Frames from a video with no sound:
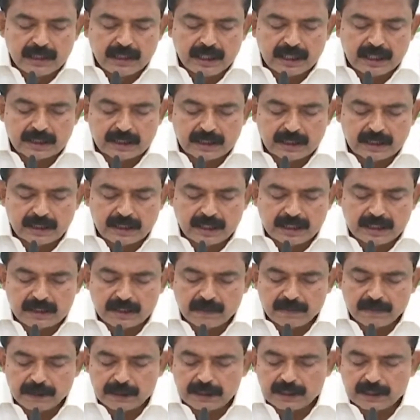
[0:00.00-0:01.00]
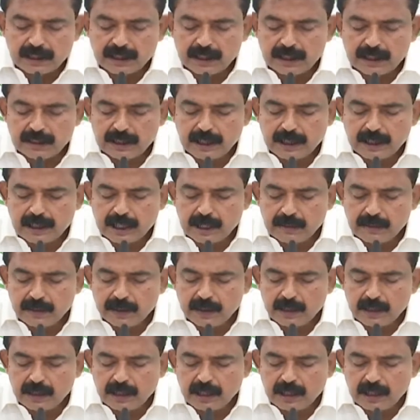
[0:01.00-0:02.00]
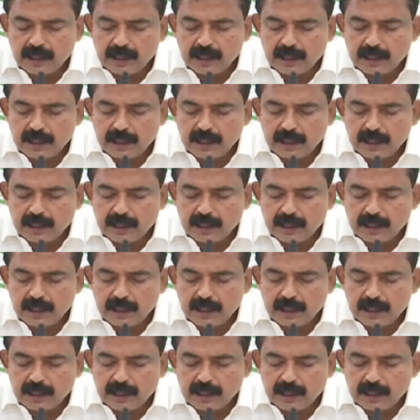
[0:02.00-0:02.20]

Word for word: నేతన్న నేస్తం పథకం కింద ఎనభై ఒక్క